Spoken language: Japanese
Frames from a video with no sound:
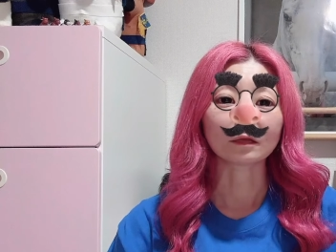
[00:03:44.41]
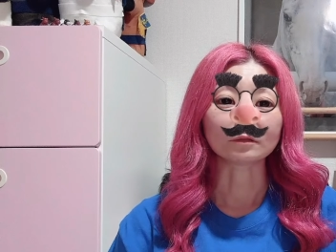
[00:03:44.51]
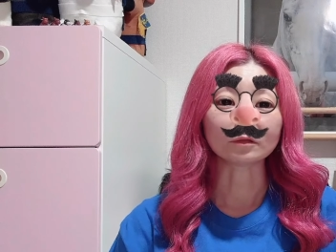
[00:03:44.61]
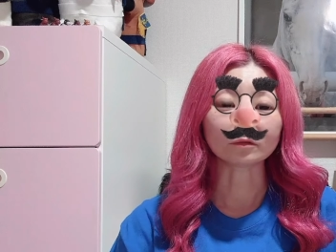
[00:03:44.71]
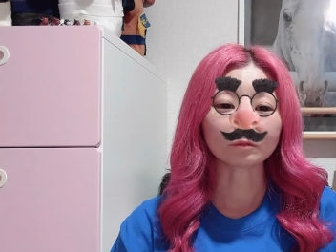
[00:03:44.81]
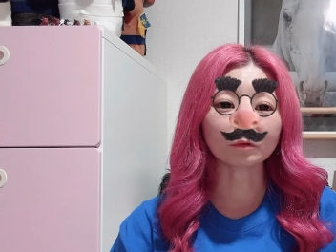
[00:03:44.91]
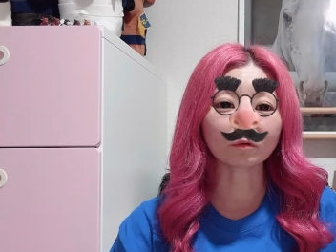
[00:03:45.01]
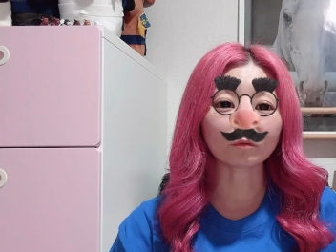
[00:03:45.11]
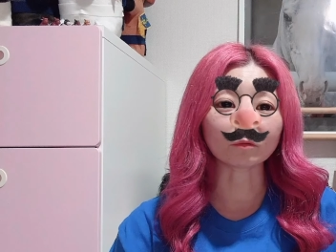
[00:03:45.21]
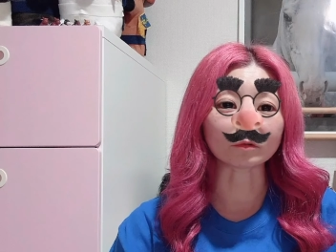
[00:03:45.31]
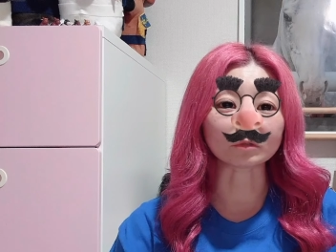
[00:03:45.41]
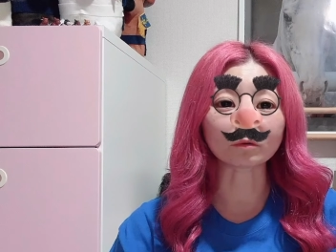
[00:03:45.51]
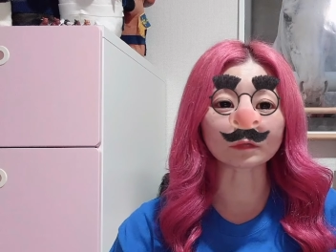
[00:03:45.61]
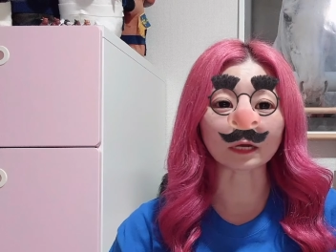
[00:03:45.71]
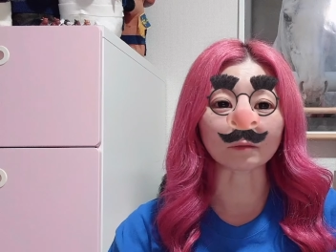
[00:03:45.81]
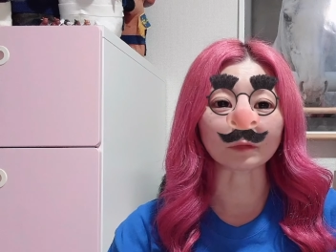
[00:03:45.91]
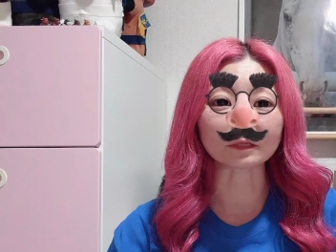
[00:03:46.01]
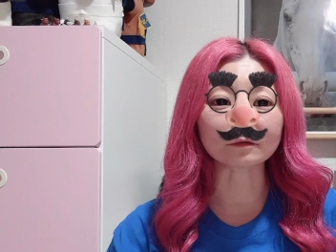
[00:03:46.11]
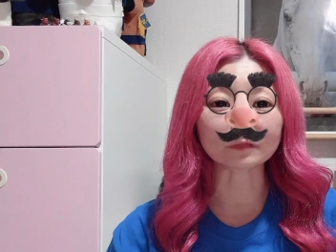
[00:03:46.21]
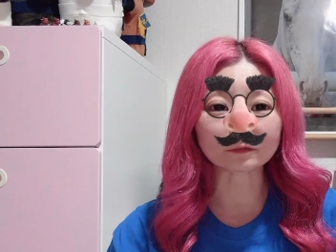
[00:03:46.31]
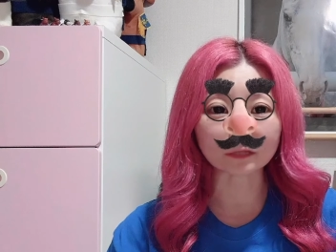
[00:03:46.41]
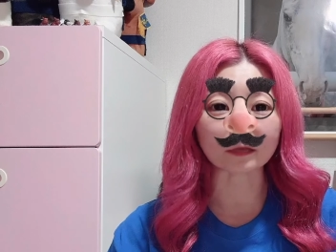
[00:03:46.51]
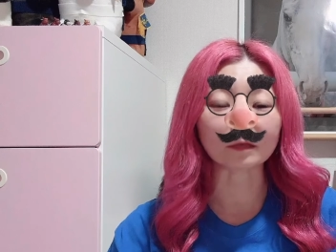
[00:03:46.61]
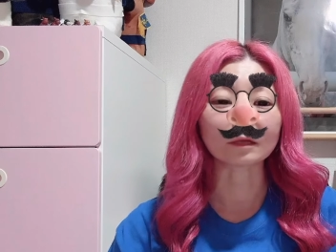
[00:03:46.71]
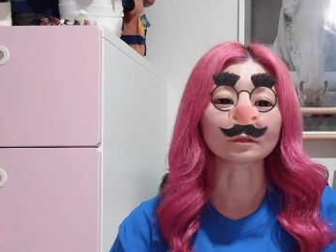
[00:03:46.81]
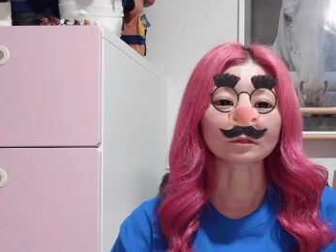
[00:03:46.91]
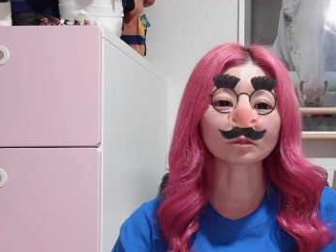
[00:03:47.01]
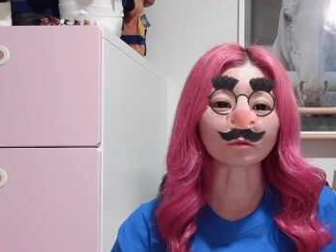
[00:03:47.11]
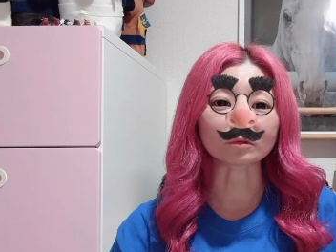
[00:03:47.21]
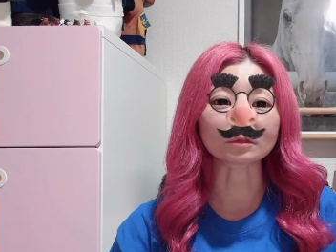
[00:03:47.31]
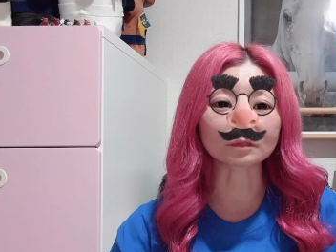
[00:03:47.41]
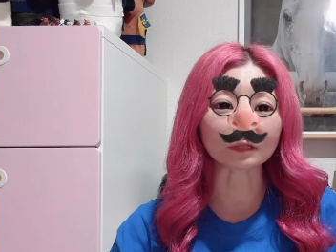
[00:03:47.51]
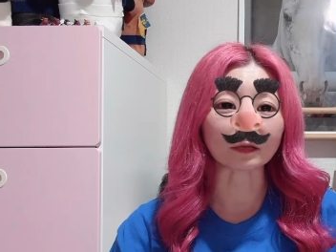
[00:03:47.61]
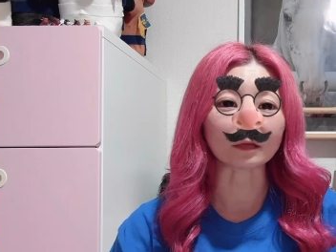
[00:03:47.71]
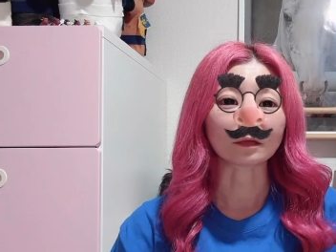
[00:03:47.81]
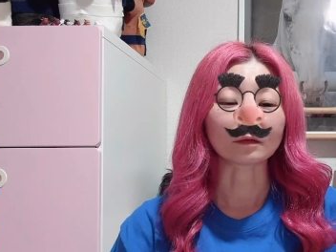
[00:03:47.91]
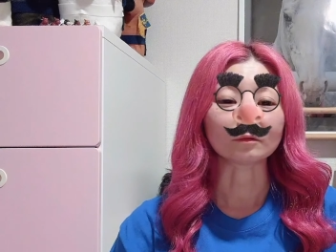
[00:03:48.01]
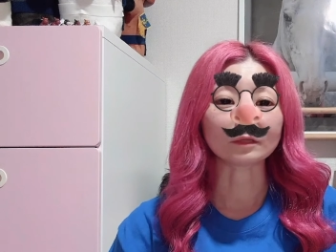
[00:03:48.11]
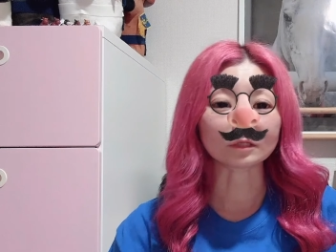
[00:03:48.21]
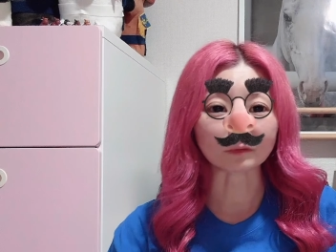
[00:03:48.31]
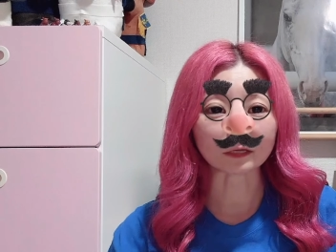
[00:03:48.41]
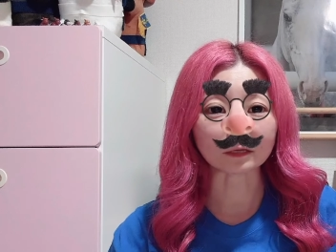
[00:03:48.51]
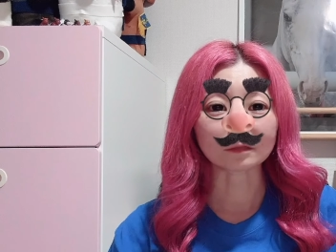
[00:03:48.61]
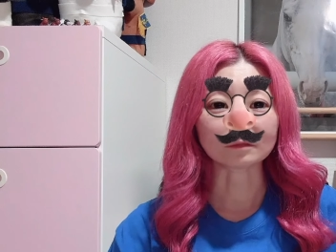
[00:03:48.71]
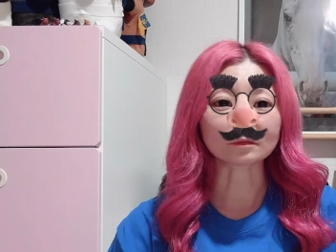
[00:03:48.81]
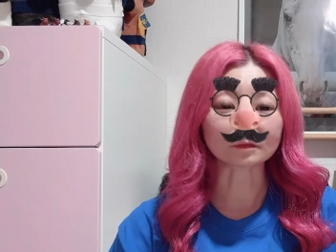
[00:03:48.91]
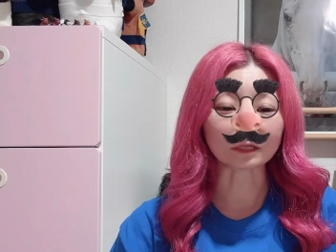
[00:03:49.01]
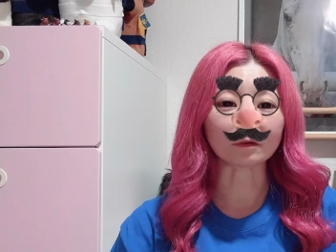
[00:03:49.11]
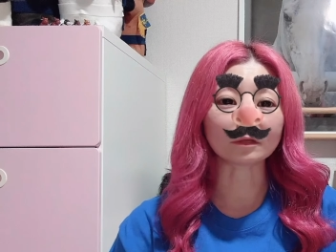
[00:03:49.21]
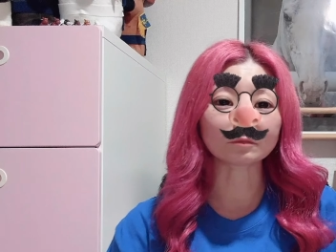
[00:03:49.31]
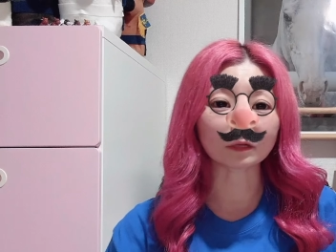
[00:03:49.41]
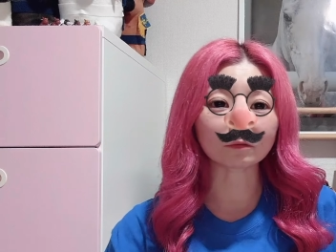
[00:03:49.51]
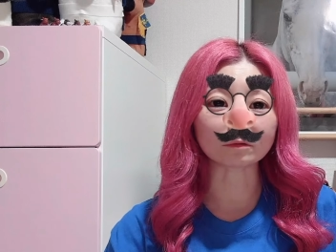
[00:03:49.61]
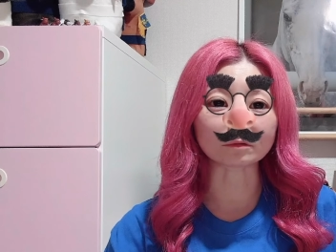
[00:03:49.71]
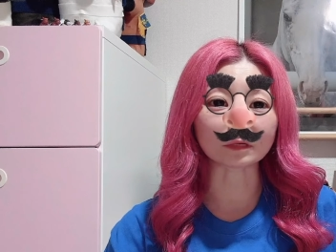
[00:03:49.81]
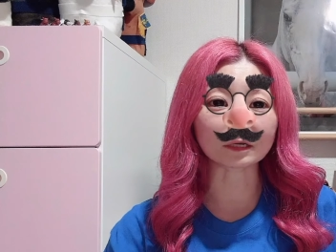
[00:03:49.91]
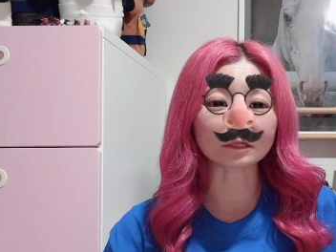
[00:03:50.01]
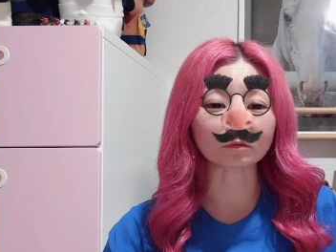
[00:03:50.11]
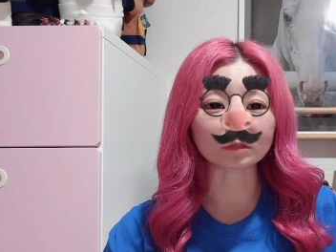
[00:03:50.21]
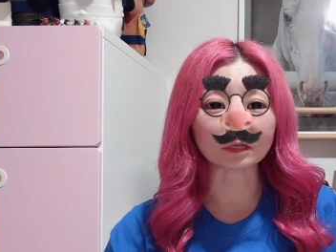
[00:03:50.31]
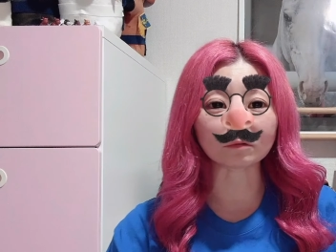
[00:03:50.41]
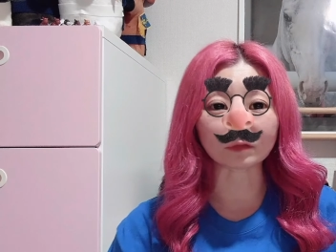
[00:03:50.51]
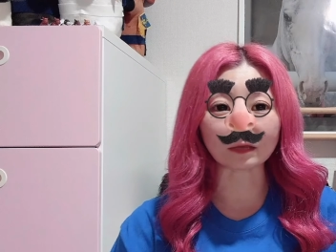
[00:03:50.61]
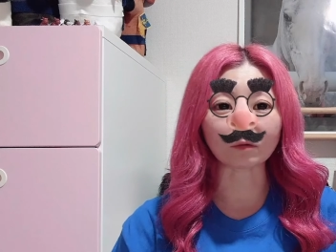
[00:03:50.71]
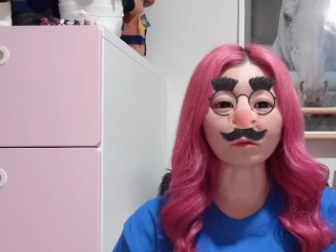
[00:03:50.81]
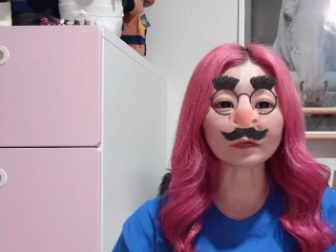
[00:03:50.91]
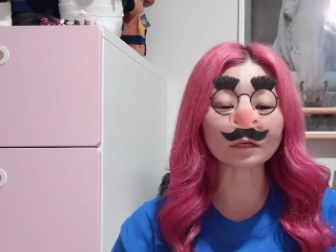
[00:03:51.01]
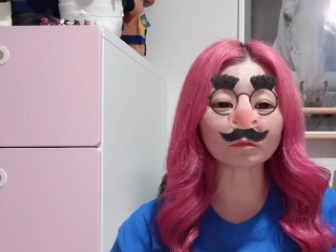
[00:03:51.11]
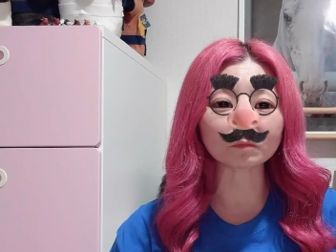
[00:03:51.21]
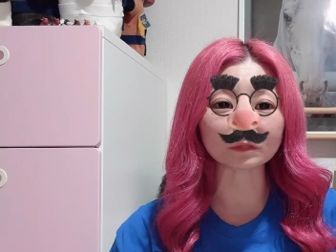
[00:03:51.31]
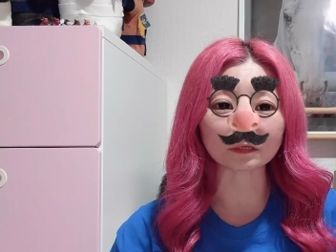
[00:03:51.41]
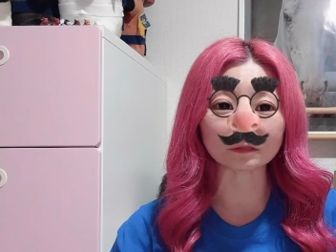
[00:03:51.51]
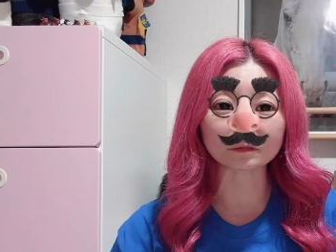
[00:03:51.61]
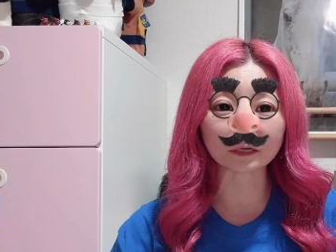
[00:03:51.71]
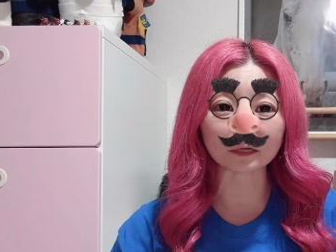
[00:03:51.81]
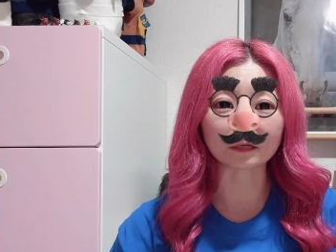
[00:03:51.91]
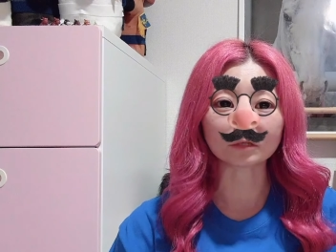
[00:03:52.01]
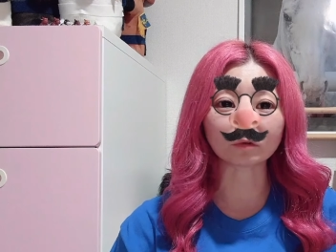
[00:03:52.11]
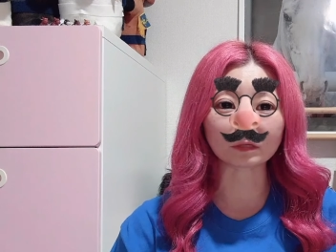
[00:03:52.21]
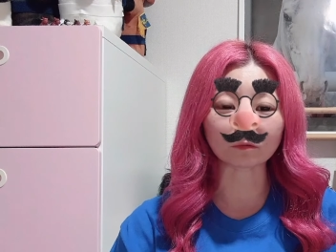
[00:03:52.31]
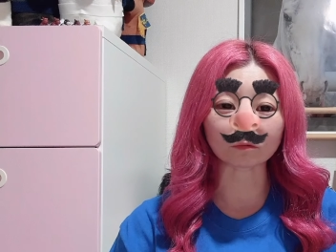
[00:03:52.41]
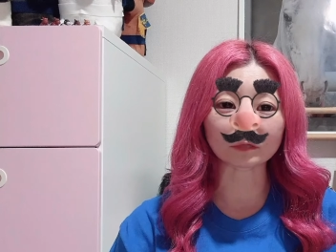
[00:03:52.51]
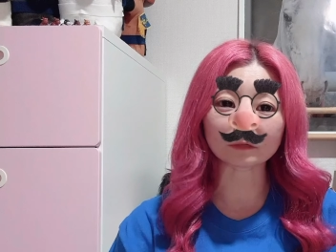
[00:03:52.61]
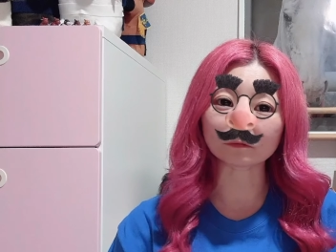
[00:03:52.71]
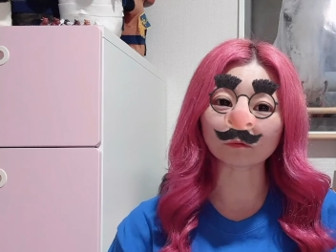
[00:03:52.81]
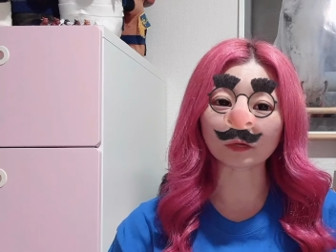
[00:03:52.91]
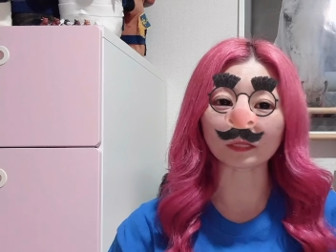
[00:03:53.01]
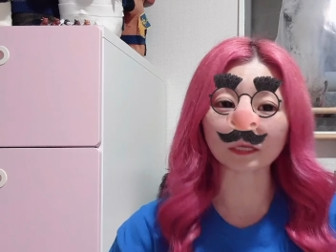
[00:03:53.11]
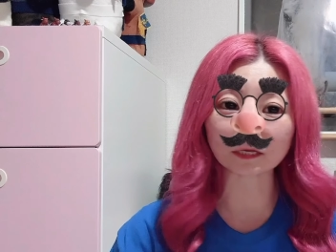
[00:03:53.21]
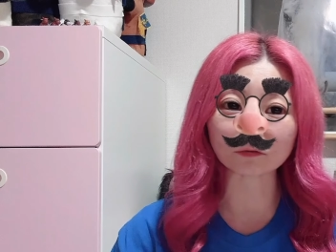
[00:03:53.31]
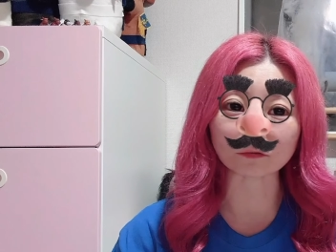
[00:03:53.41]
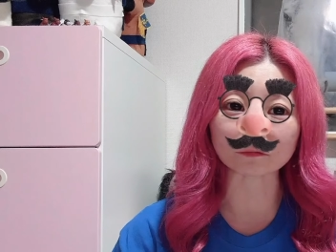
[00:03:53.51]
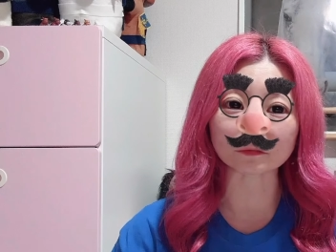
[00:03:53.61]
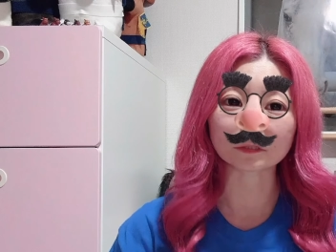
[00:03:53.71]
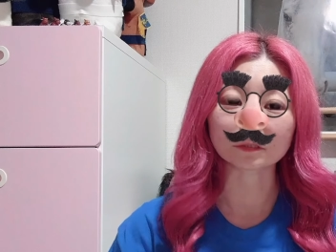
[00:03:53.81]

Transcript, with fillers: ぬいぐるみの方もストックが全くなくて、都度作って、売れてしまい、作って売れてしまいという繰り返しをしているので、オンラインショップにすら商品を載せることができないという